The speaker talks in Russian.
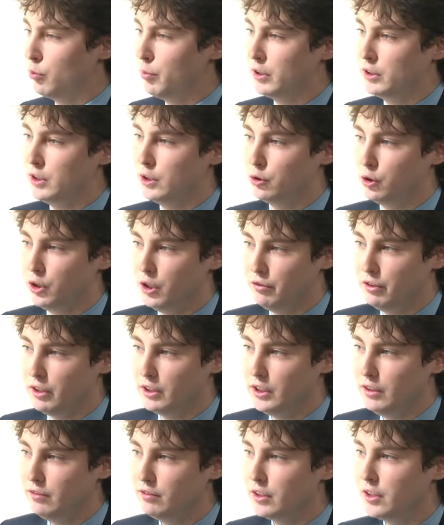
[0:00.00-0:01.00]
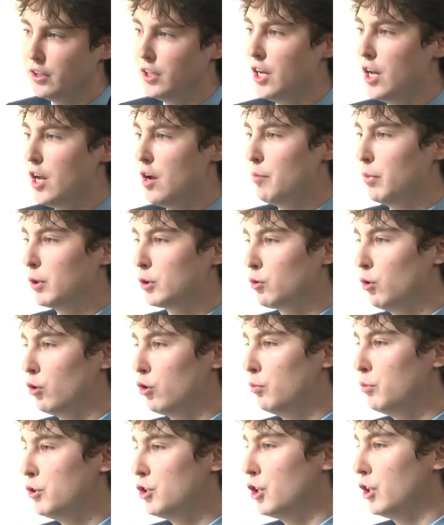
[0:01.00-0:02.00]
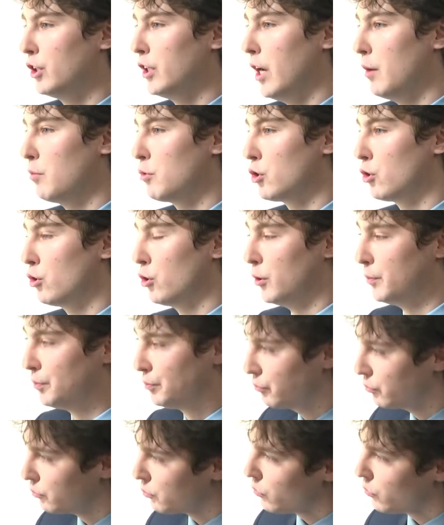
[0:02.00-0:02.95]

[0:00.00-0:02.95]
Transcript: позицию, неэффективна, поскольку мы считаем, что